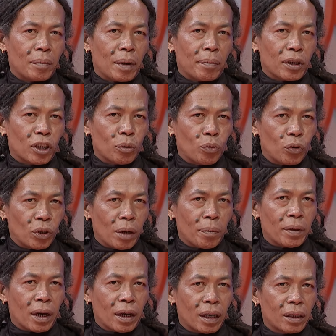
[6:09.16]
Memang sembuhnya
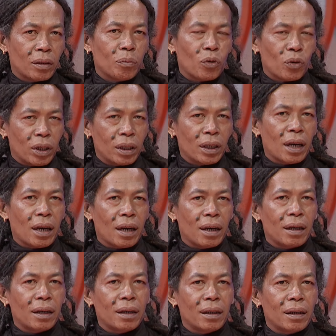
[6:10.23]
penyakit mungkin ya
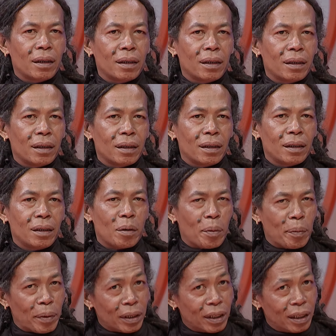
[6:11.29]
ya
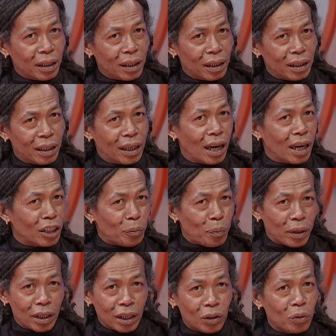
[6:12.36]
memang di, di garis
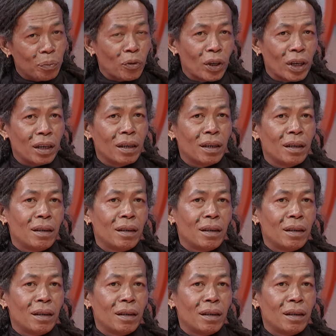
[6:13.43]
seperti itu mungkin